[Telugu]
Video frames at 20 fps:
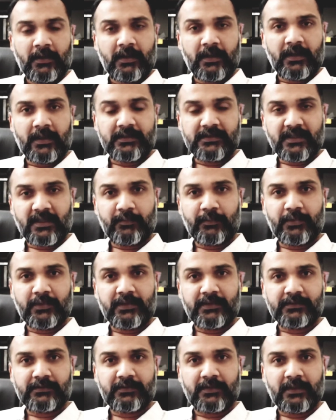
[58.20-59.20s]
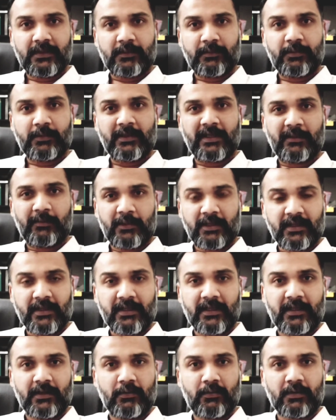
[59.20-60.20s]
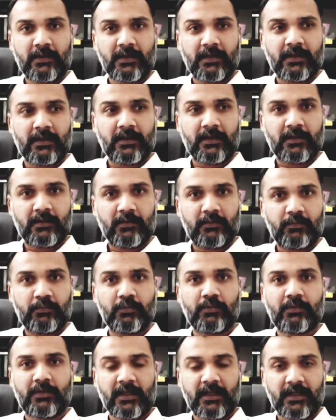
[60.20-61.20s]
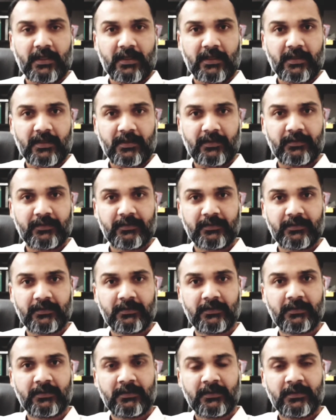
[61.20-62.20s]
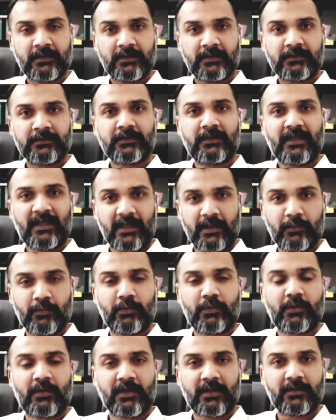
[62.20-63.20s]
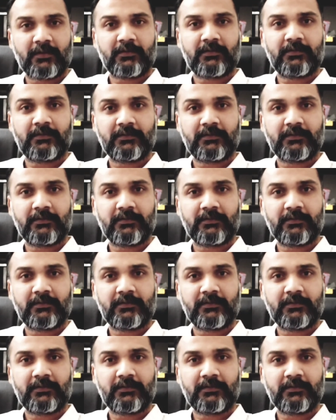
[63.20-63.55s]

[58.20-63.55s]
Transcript: ఎగ్జాంపుల్ తీసుకునేటప్పుడు ఇక మనకి ఏదో ఒక ఊరు ఉండాలి కదా సో ఏ ఊరు ఎందుకు